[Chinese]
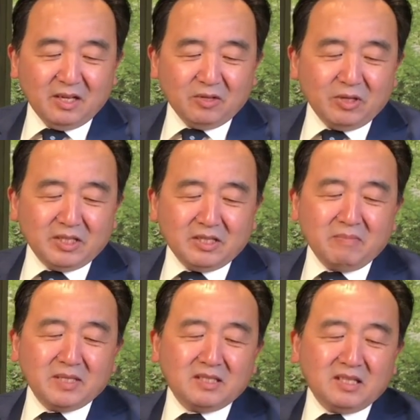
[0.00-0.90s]
所以人
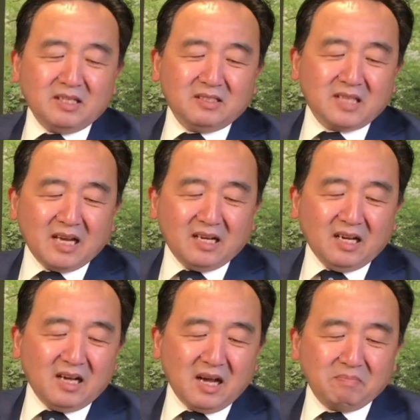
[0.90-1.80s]
们盯在了
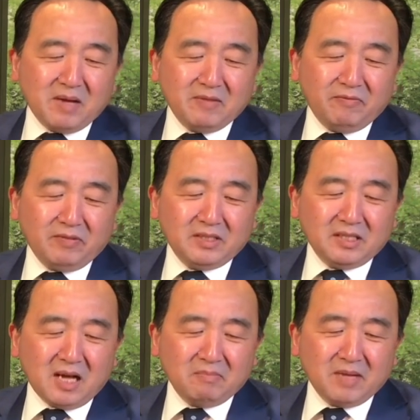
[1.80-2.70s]
航班飞
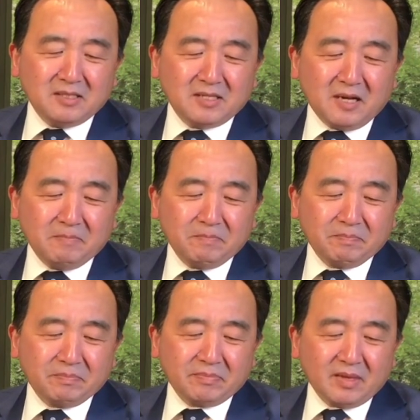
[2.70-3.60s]
机航班上，
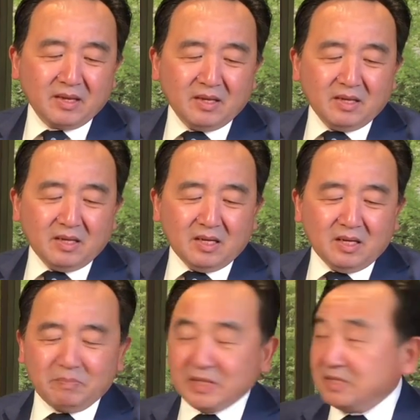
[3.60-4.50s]

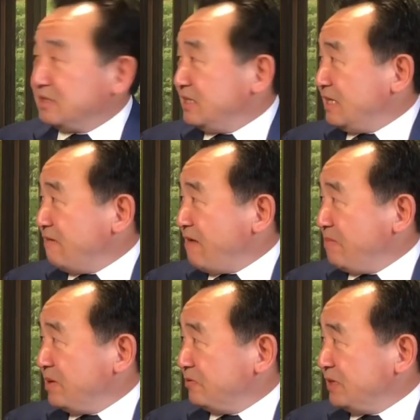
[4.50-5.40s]
呃，北京今天晚
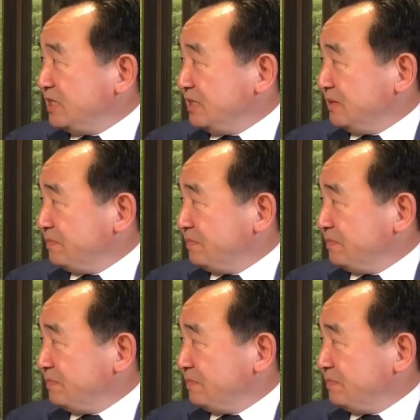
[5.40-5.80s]
上没有飞机，